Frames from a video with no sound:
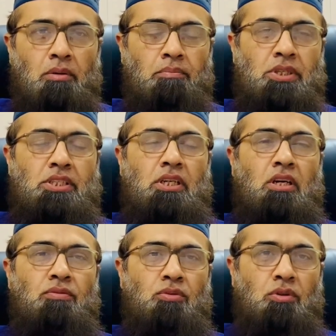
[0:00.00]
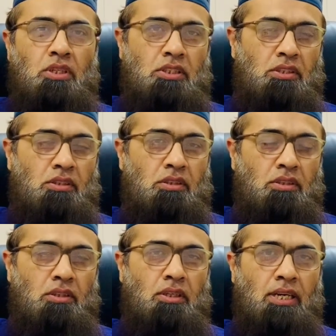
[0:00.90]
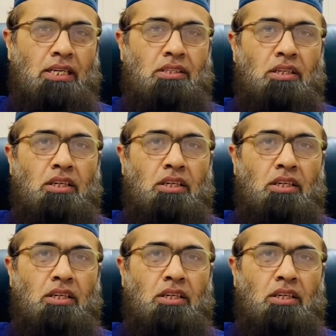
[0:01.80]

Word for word: बच्चे का फोकस कैसे